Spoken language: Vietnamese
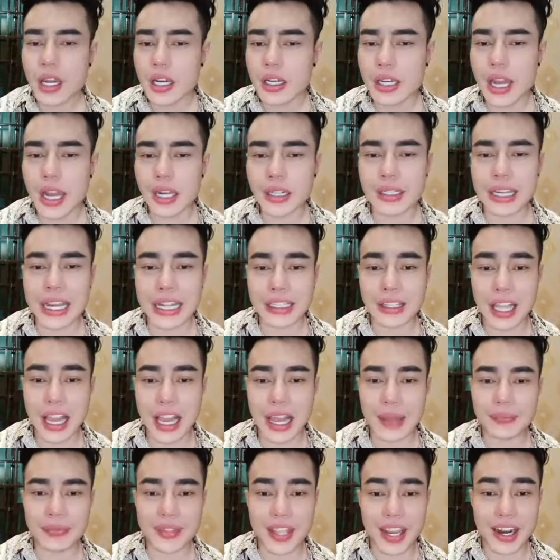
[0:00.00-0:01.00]
rất là
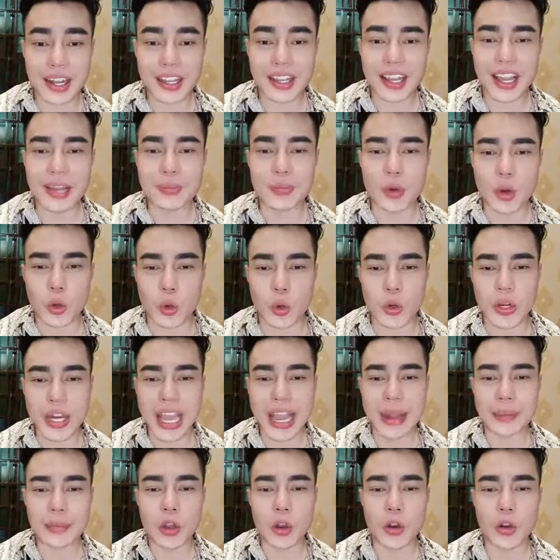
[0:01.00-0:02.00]
thơm trời đất ơi mùa của
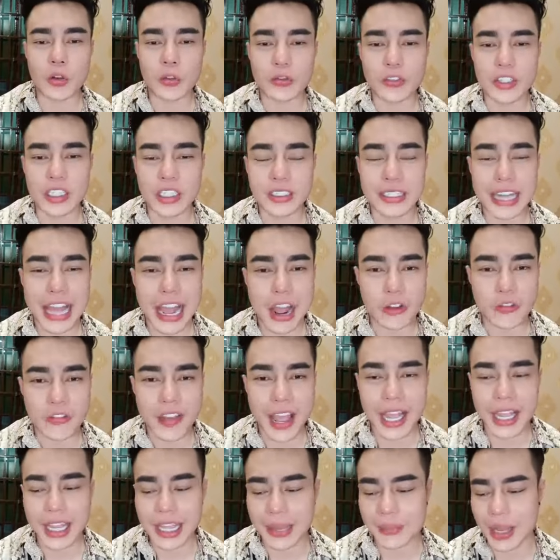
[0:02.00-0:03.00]
nam luôn vương đào
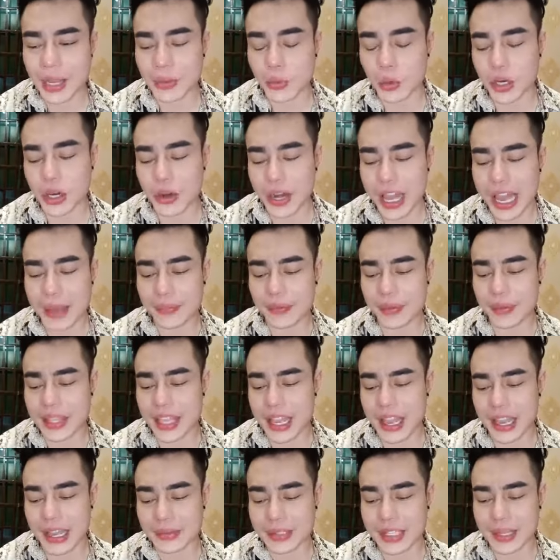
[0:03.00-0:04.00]
văn cảm ơn mùa đào nam bây
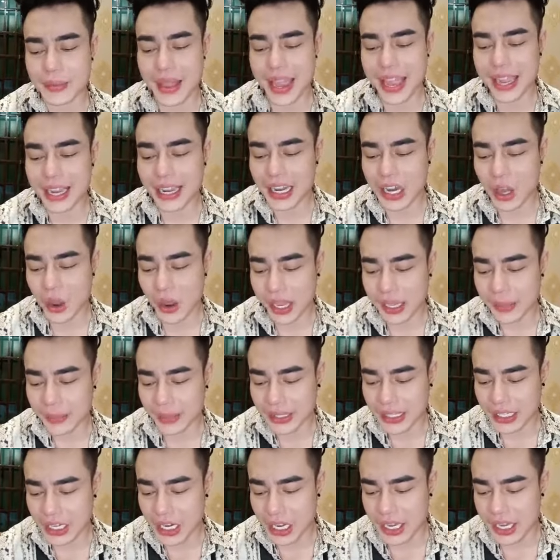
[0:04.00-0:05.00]
giờ em sẽ bán cái loại
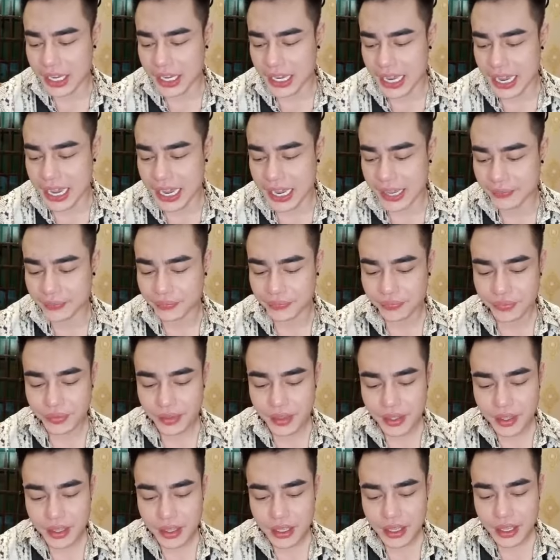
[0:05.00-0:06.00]
mà tao nói à,
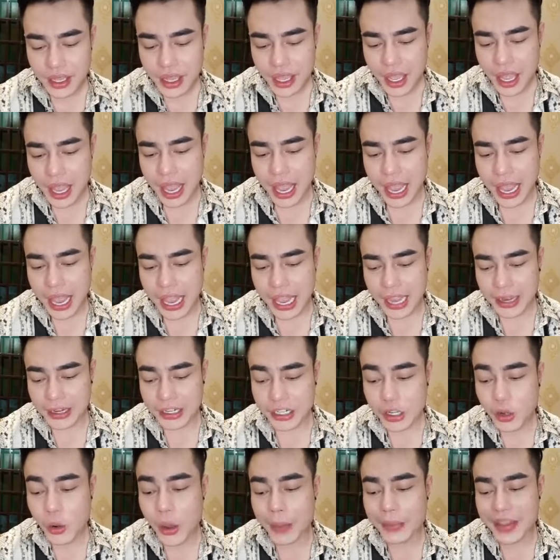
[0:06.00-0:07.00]
à
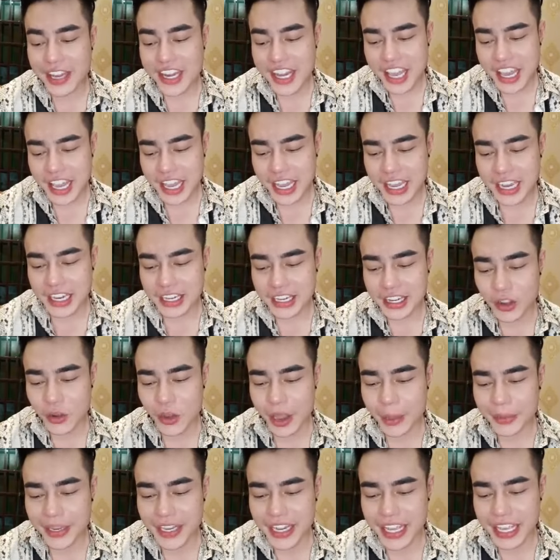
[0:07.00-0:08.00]
nước hoa mini nước
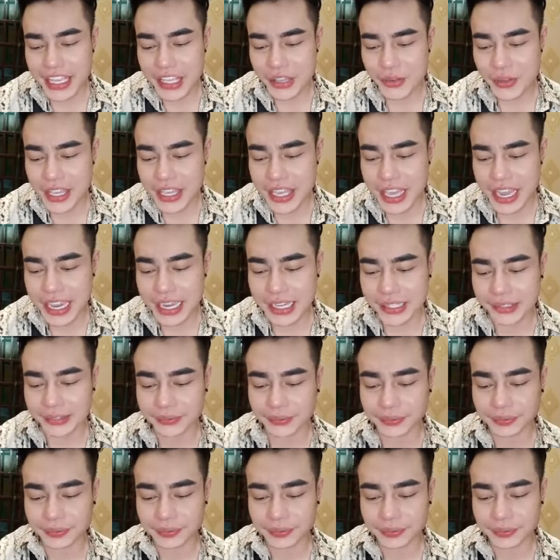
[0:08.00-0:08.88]
hoa mini giống gì nha